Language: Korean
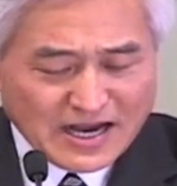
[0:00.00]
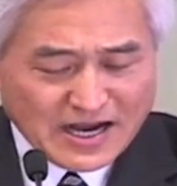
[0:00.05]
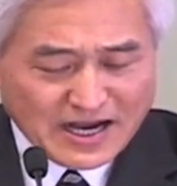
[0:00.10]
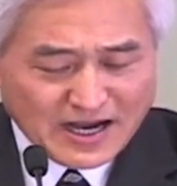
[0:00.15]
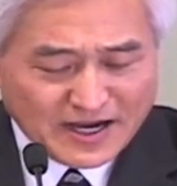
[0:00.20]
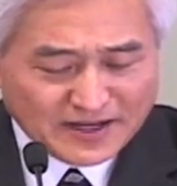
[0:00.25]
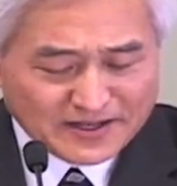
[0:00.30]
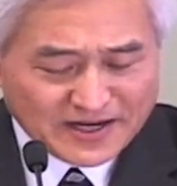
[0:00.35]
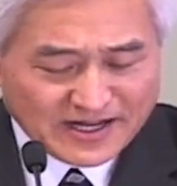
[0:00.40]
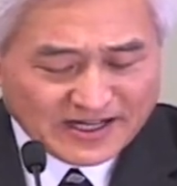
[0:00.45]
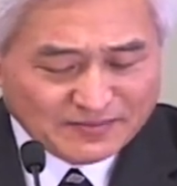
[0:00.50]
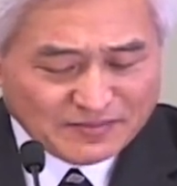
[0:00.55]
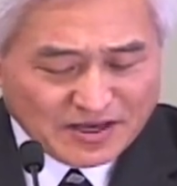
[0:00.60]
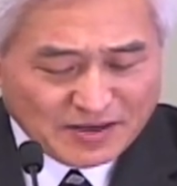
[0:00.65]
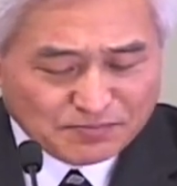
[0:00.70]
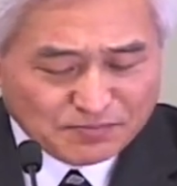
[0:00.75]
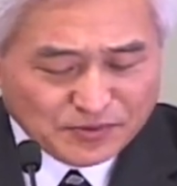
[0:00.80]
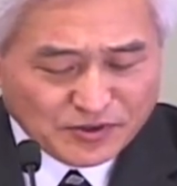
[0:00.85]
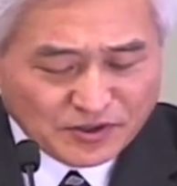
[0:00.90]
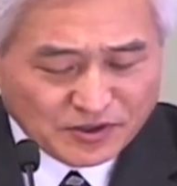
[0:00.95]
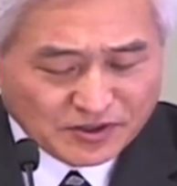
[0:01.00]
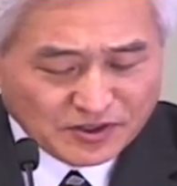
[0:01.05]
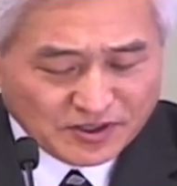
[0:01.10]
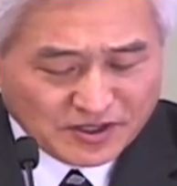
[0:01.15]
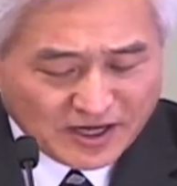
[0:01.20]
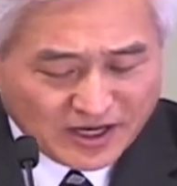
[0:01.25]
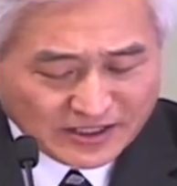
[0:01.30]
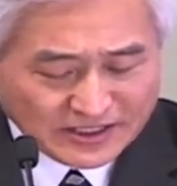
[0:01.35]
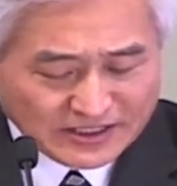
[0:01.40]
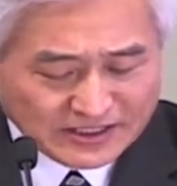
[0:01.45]
하나님의
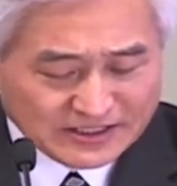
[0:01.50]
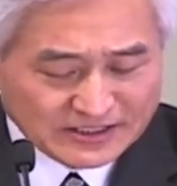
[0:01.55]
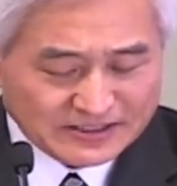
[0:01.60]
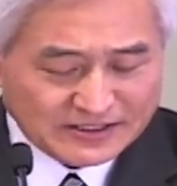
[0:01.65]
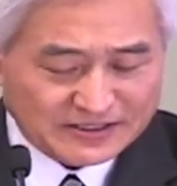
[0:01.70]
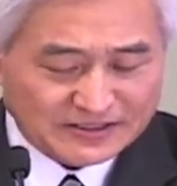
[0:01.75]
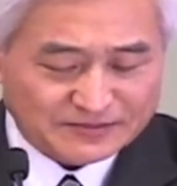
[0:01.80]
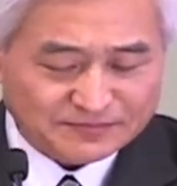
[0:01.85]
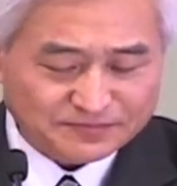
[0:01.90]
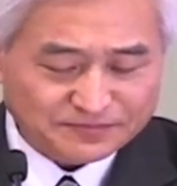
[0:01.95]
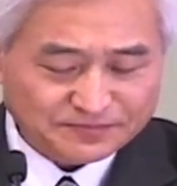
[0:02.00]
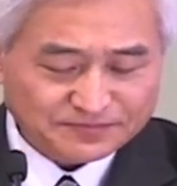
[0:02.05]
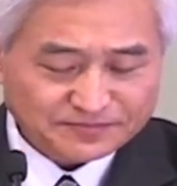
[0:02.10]
평강이